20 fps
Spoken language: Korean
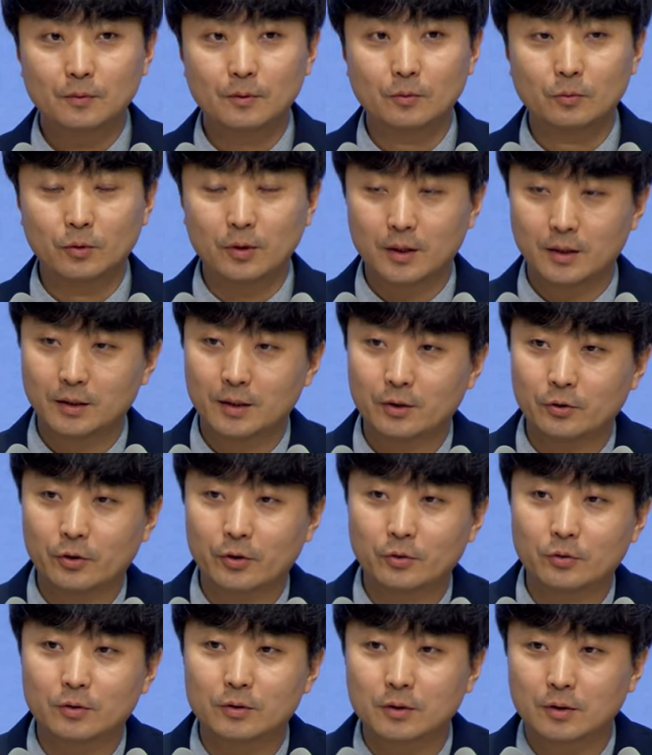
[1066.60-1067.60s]
우리
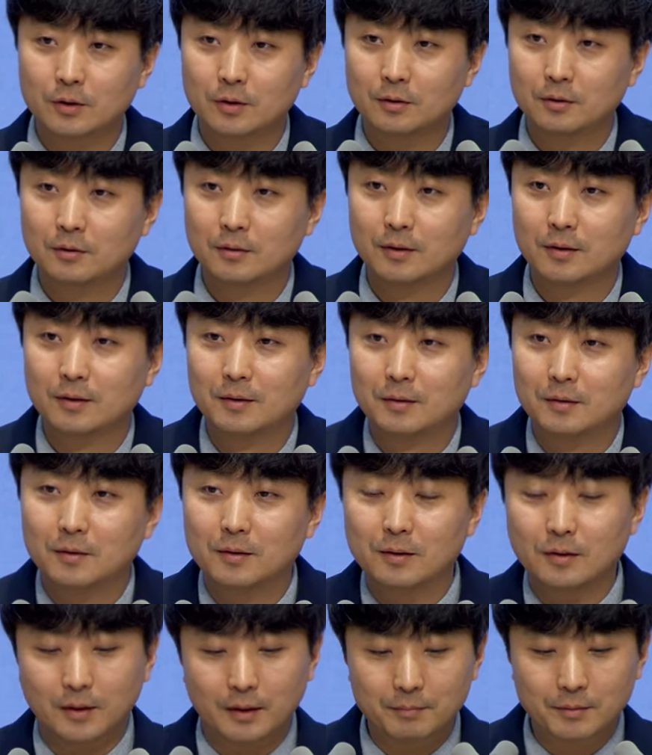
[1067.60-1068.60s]
하나교회도 그런
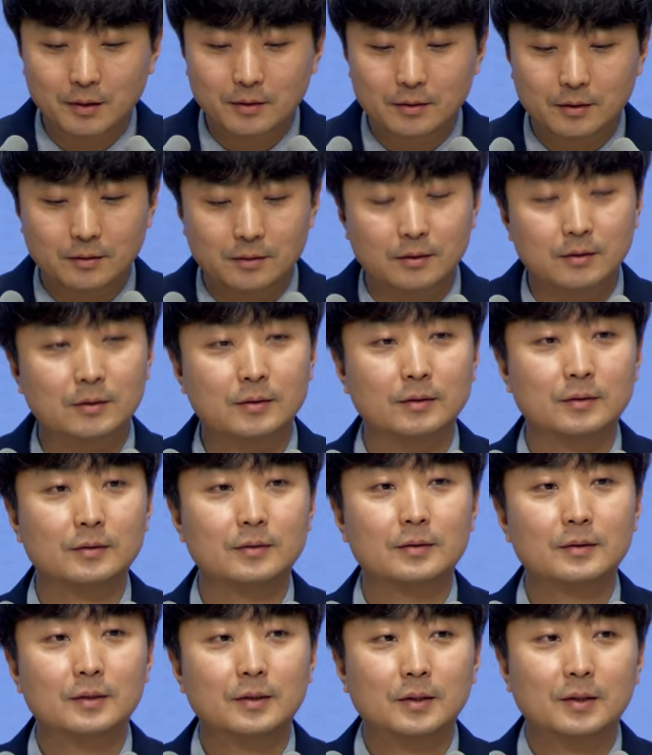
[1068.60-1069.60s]
랩런트들
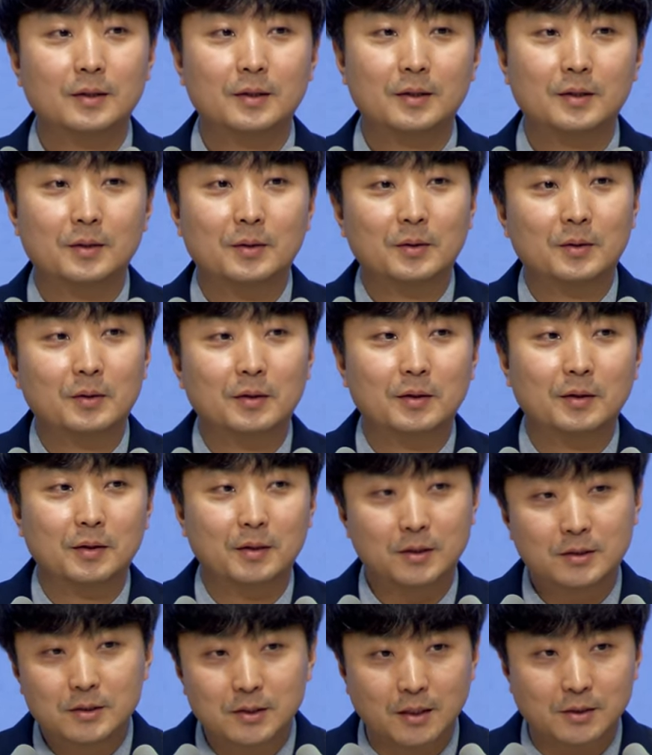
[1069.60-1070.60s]

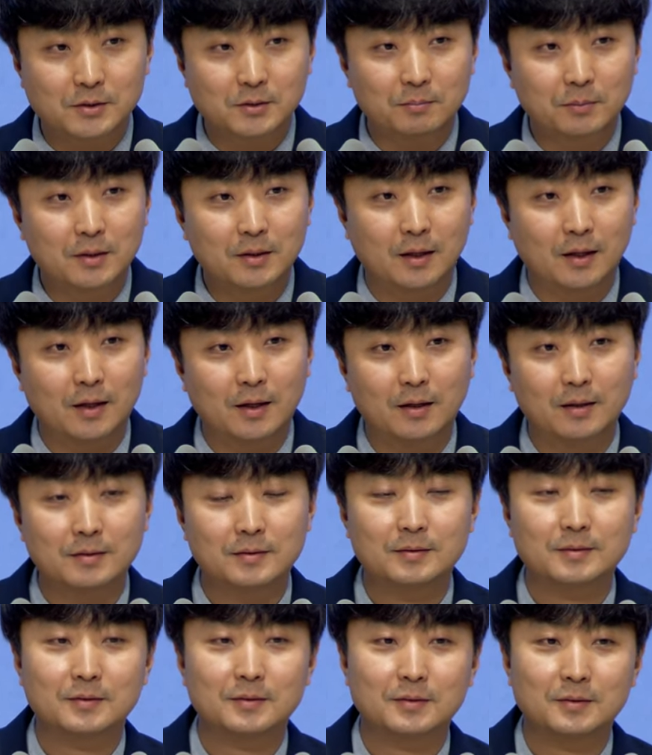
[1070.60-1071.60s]
있지 않습니까?
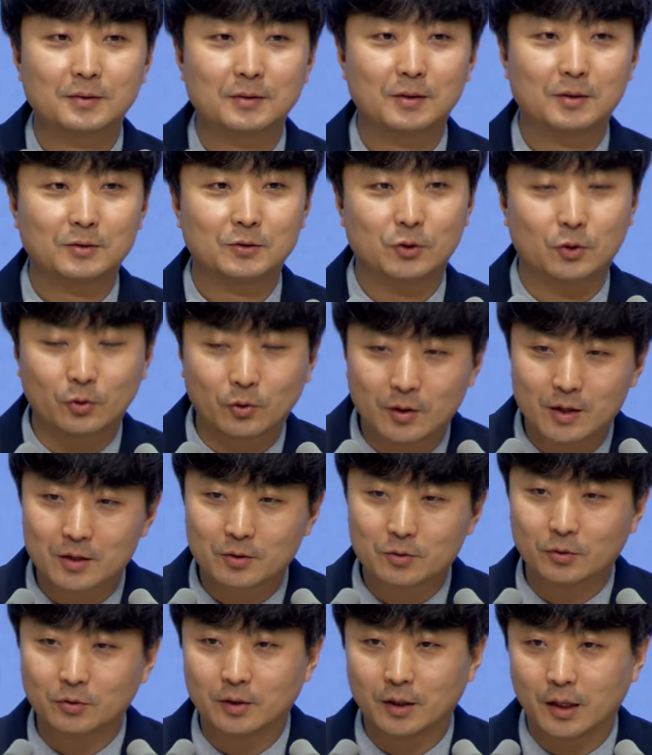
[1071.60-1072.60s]

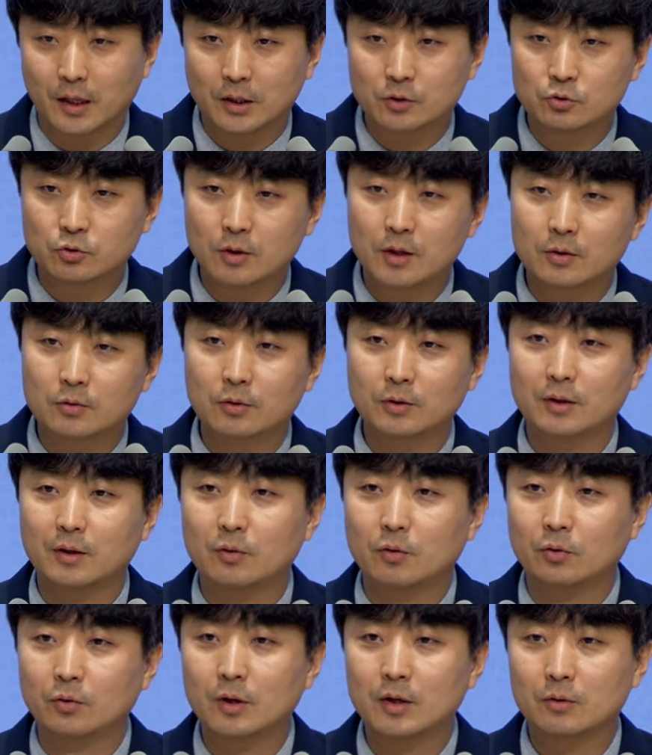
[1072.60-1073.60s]
초등학교 때, 중학교 때,
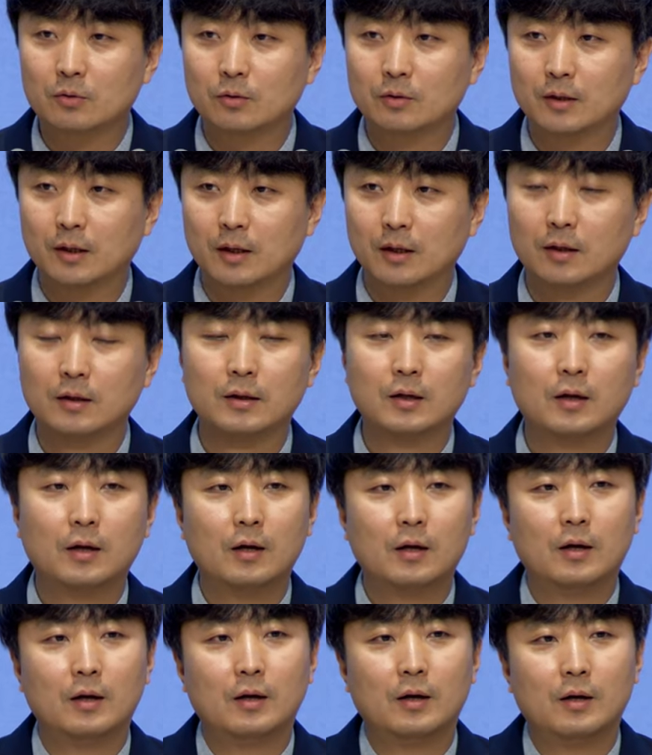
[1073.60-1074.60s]
고등학교 때,
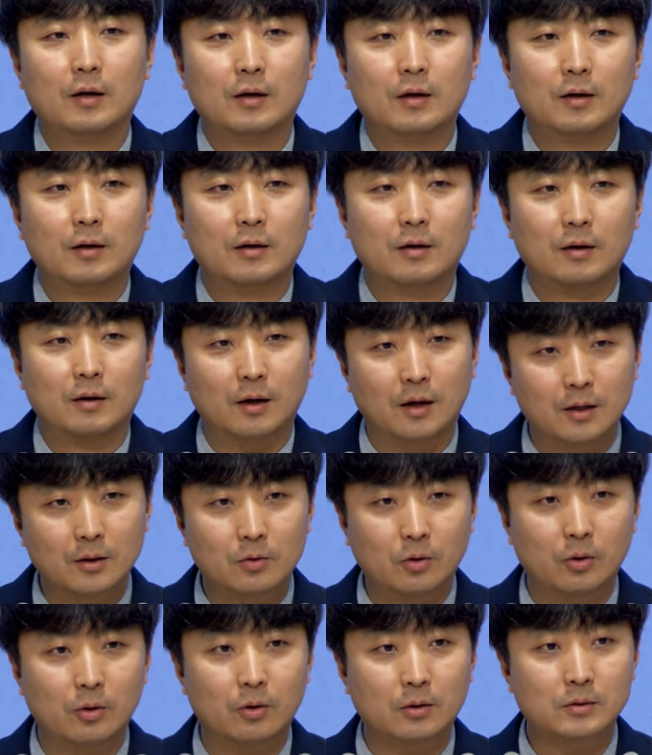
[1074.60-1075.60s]
아이고,
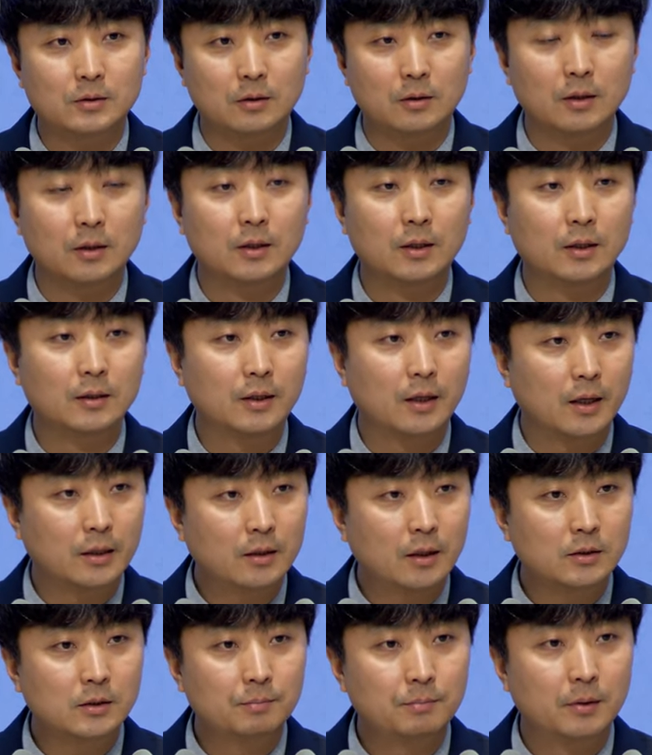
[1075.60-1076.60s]
저거 인간
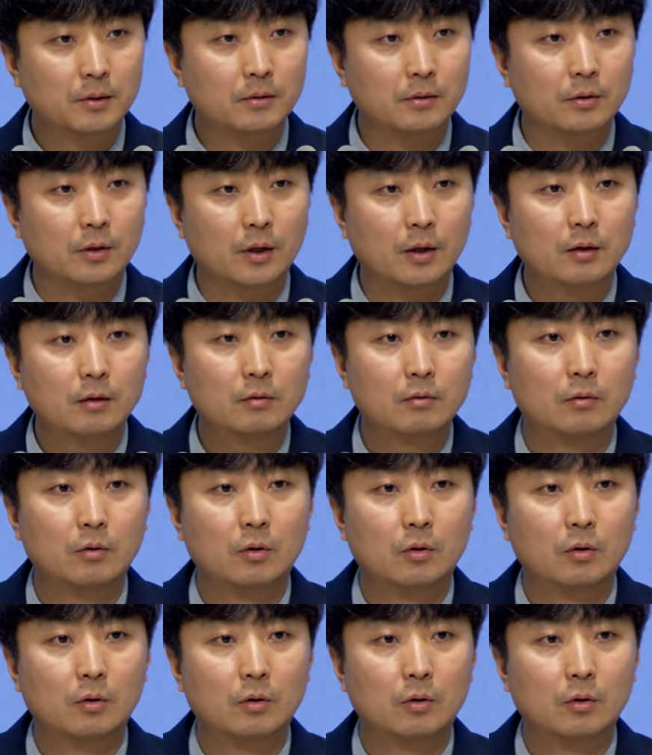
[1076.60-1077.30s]
되겠나 싶었는데,